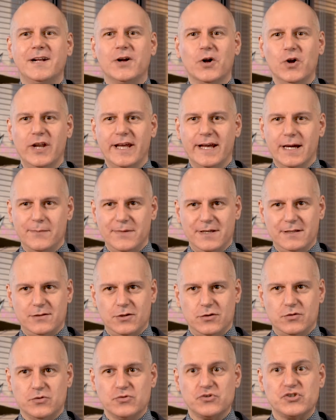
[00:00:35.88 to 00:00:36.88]
collegamento
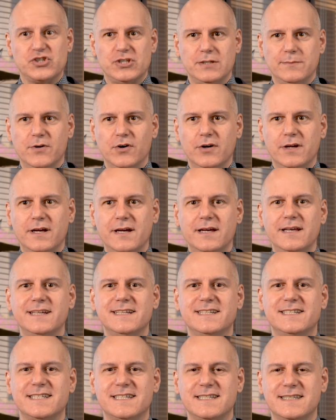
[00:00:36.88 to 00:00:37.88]
con SIMOG, il
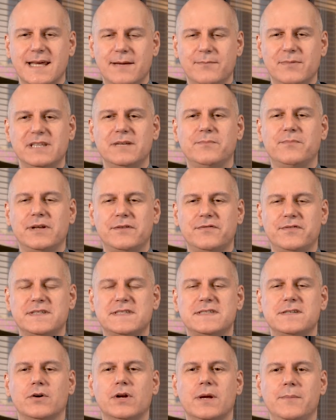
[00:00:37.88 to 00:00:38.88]
sistema di
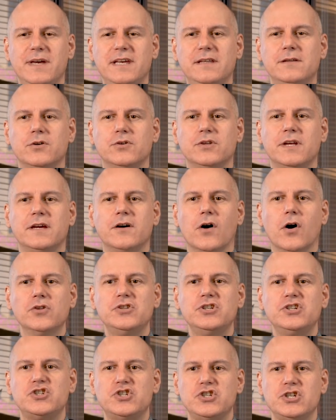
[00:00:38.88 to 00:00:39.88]
perfezionamento dei
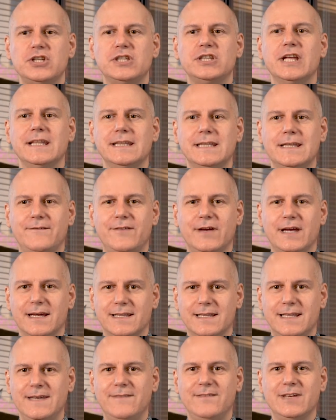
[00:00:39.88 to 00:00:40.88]
codici
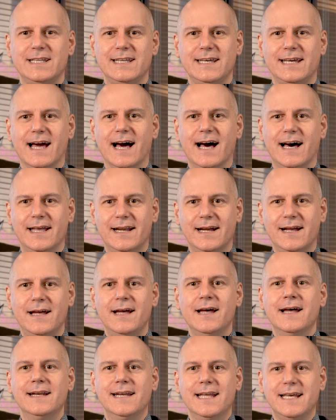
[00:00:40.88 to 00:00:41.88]
identificativi di gara
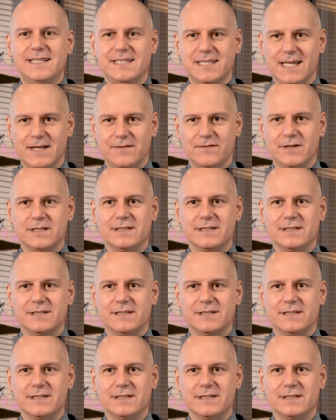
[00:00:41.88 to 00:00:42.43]
nei server